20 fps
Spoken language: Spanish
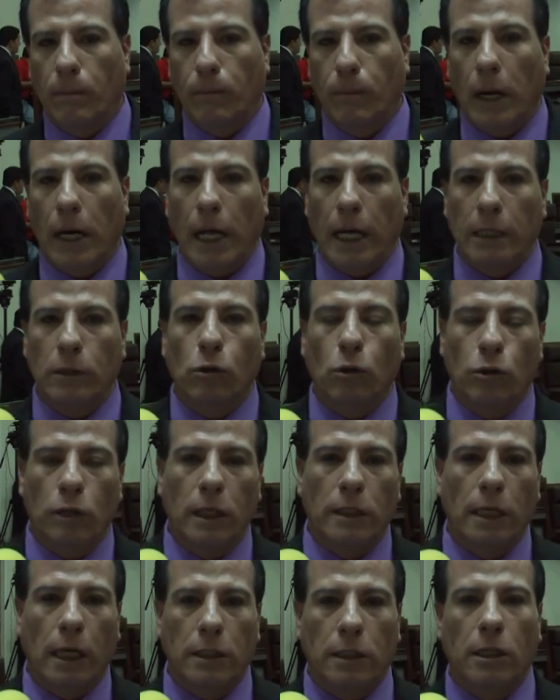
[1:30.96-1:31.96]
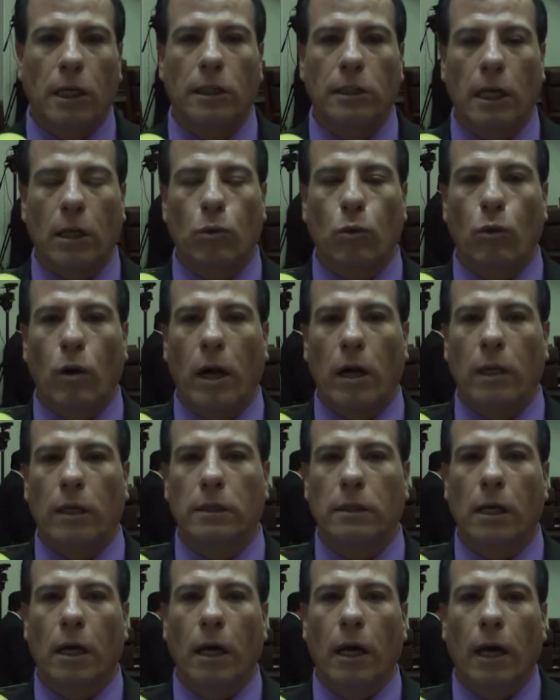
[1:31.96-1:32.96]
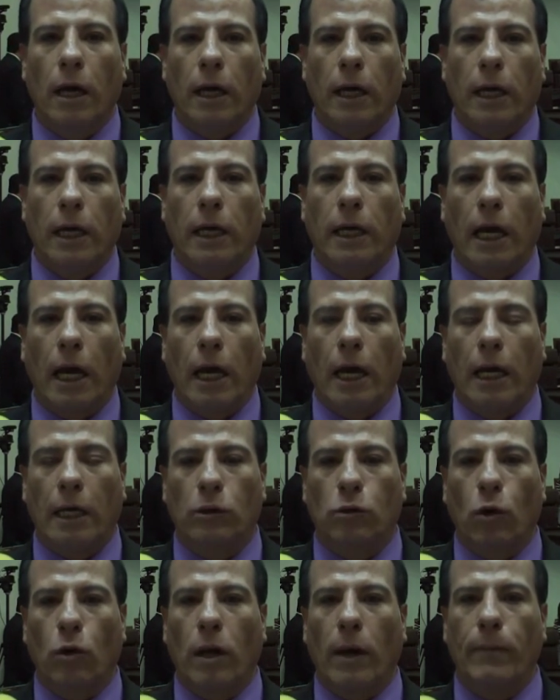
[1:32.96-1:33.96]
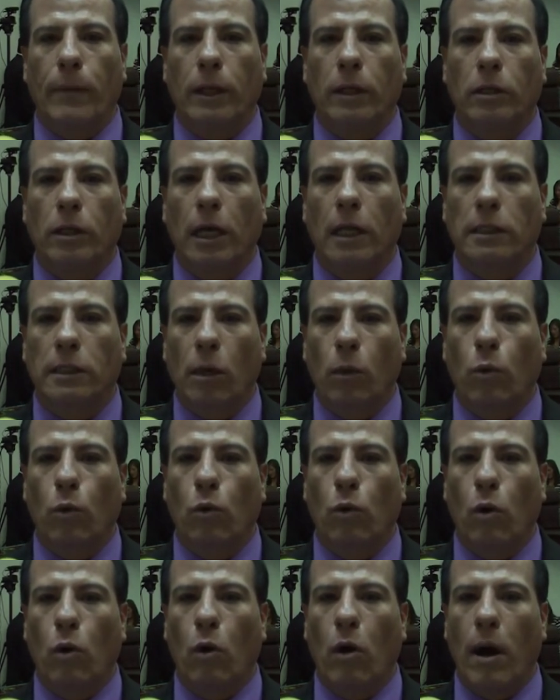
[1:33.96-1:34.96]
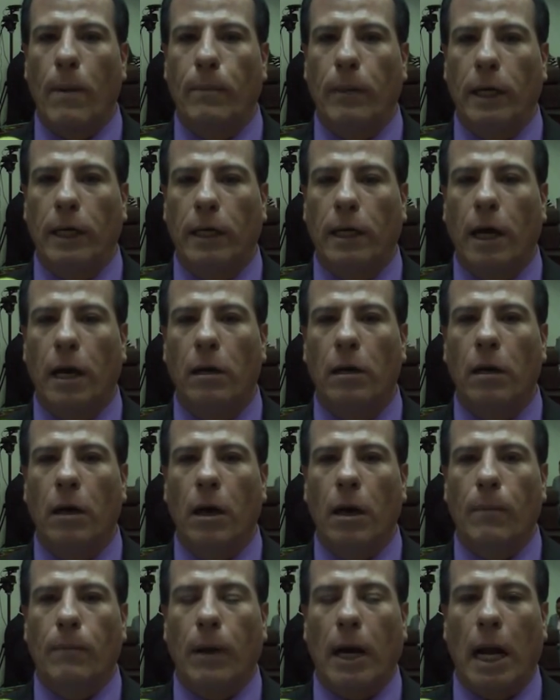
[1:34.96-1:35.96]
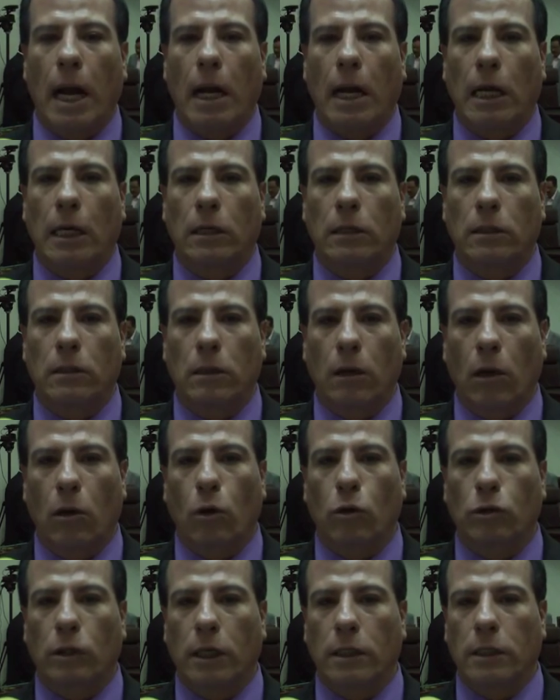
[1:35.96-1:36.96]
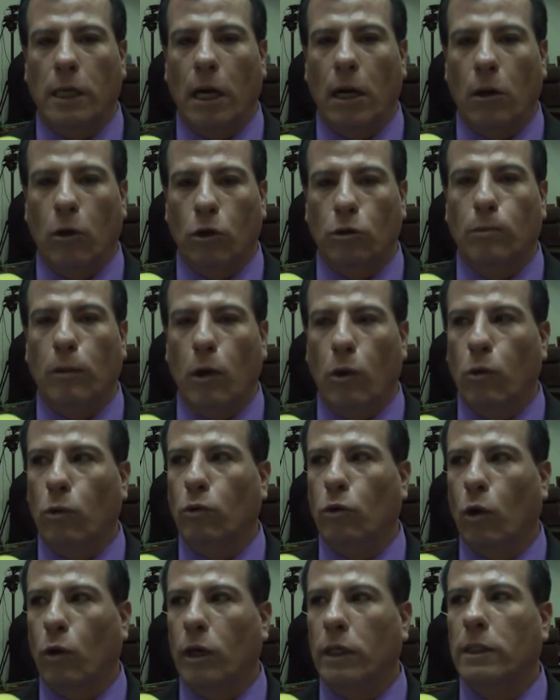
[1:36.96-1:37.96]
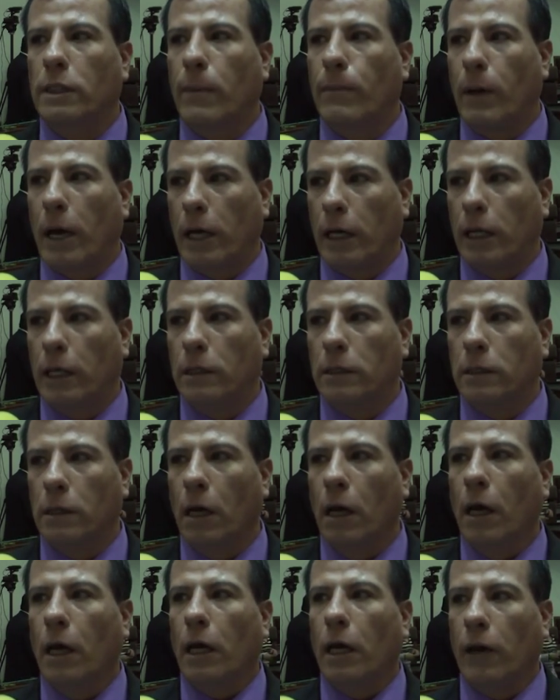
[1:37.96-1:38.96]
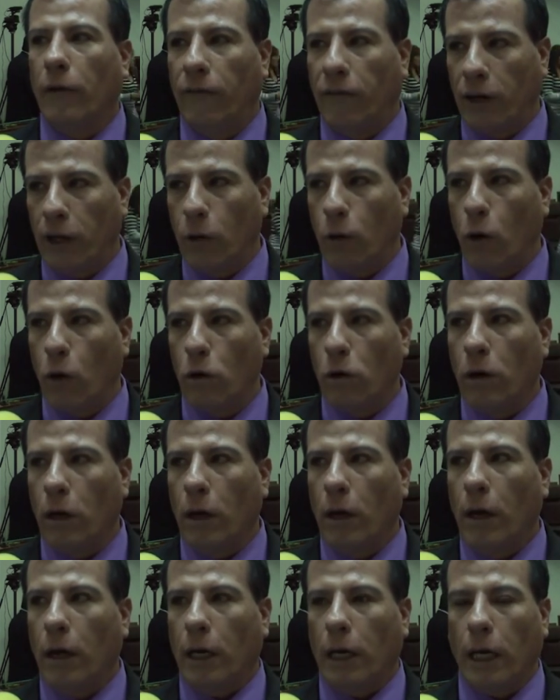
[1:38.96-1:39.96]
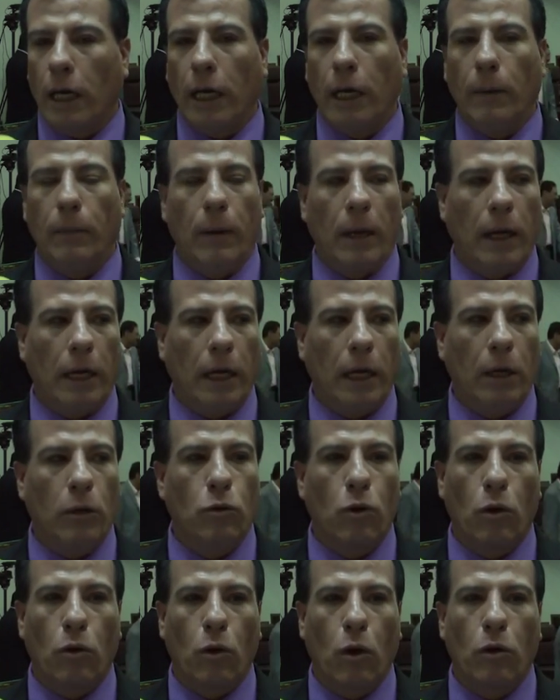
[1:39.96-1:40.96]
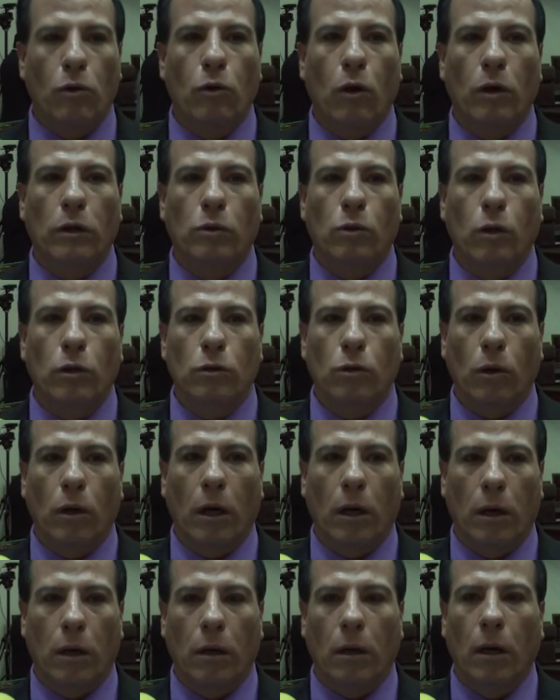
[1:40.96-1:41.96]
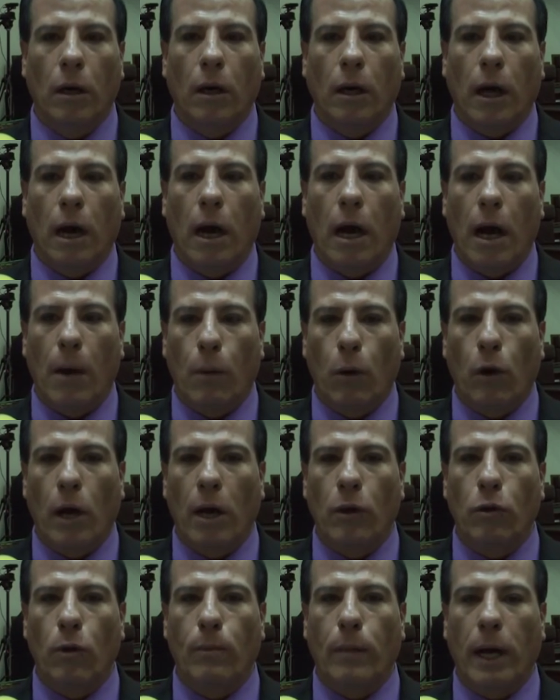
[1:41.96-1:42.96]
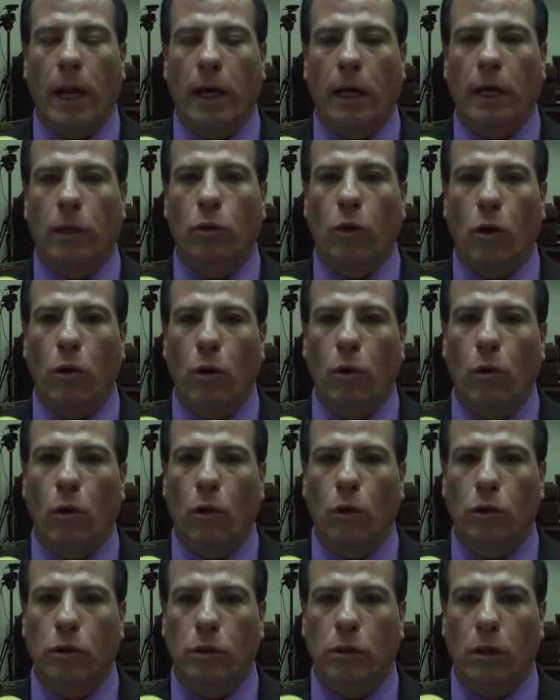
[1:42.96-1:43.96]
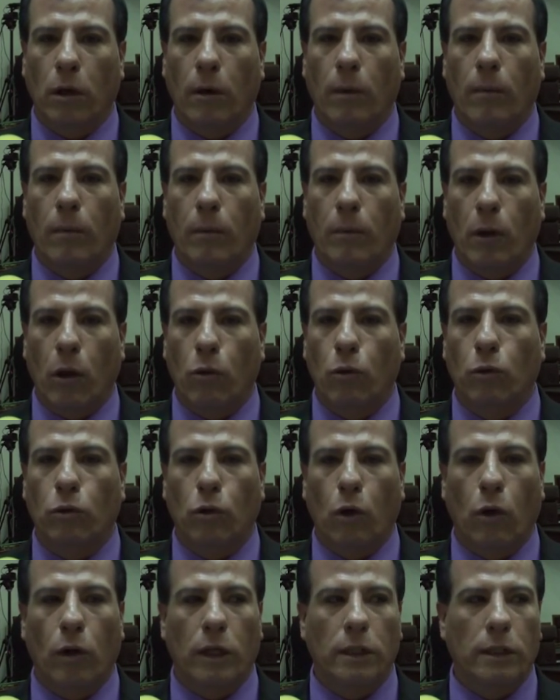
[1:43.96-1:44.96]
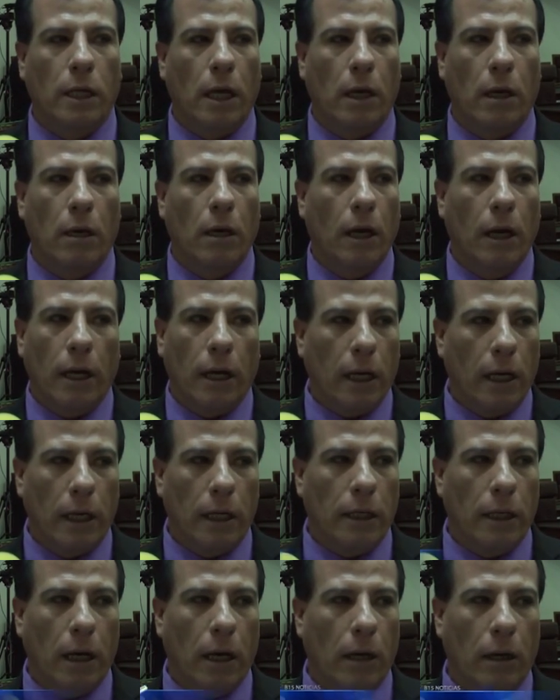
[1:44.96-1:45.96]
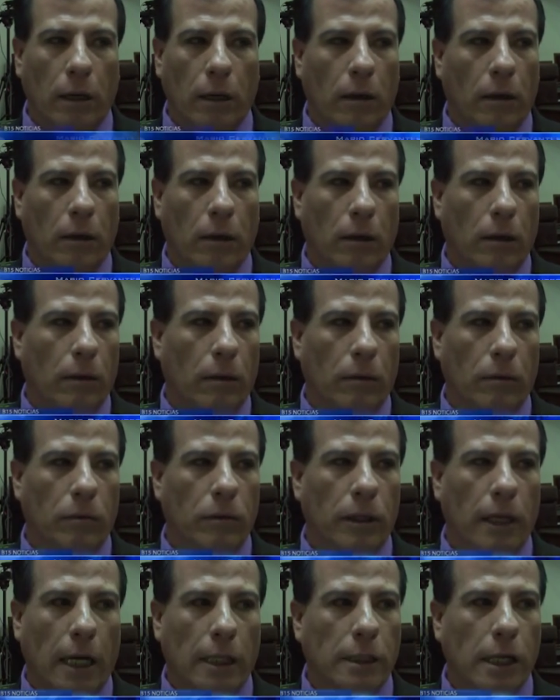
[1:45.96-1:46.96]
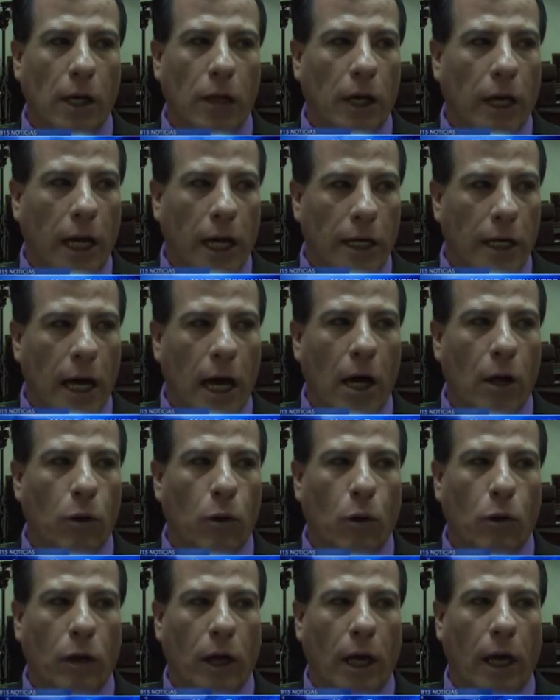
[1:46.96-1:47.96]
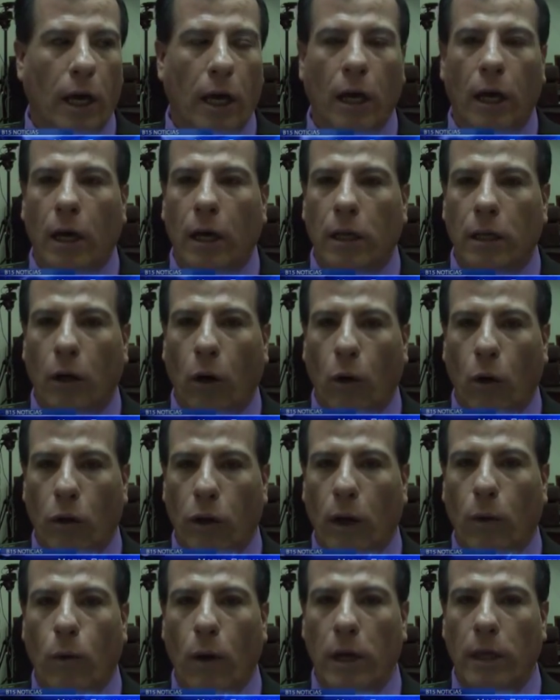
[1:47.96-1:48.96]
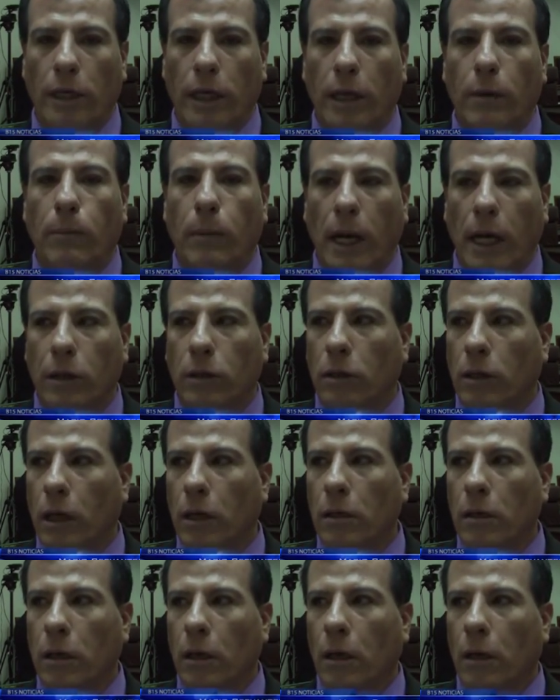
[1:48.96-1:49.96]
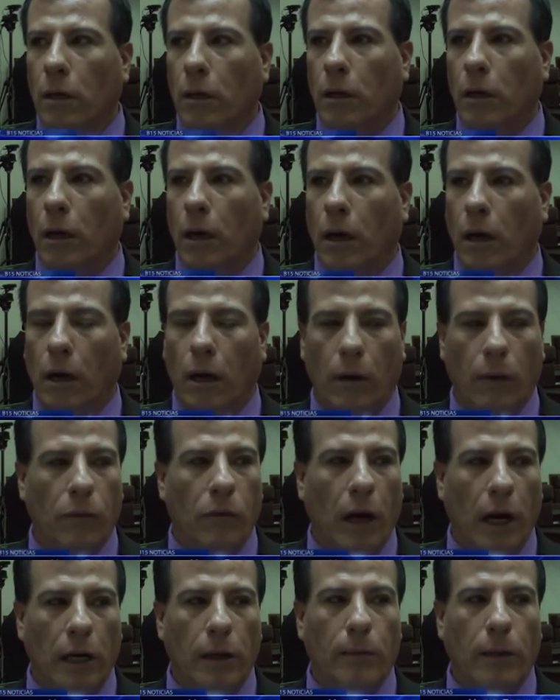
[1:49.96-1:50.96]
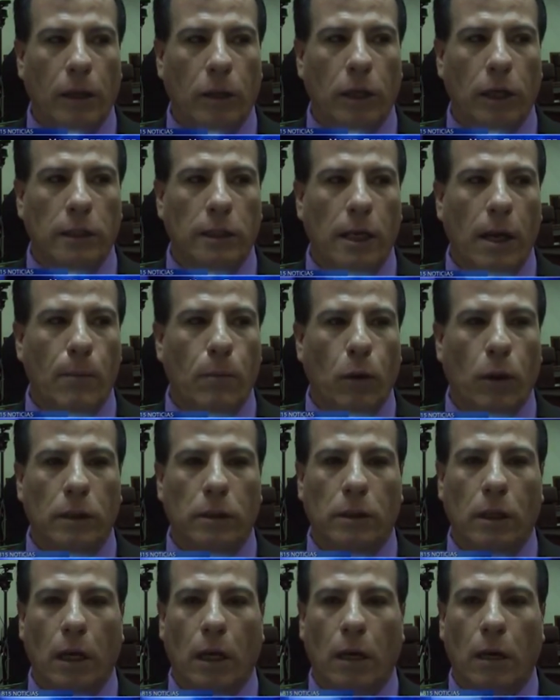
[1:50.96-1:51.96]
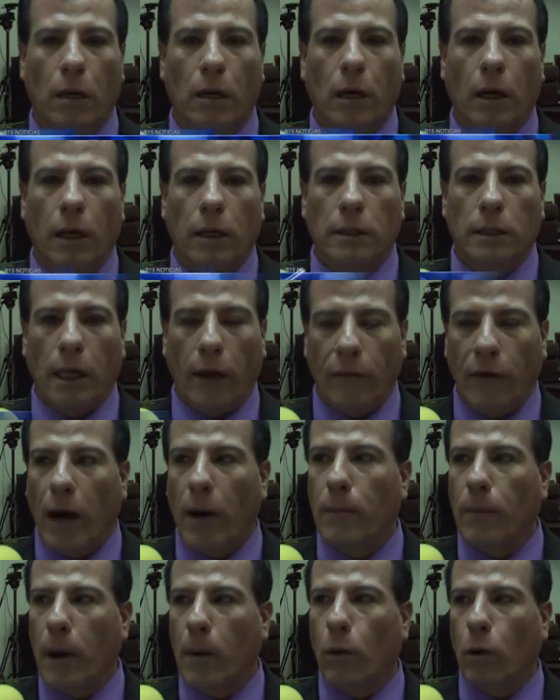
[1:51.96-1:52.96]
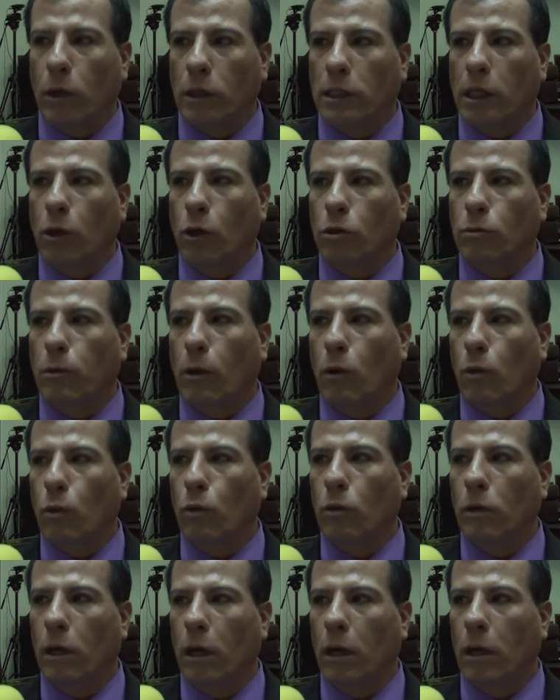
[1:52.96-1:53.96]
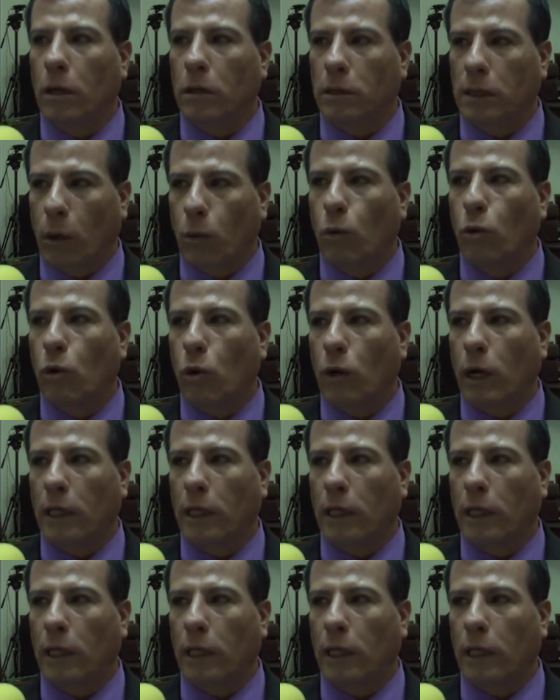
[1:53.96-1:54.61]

para estos desastres naturales y que solamente el seguro aplica para los, que los productores de maíz y frijol y, yo no, yo estoy uh, abogando para que todos los uh, productores, ya, ya, ya, sea de ganado de, o de cualquier planta uh, alimenticia, pues se vean favorecidos por un seguro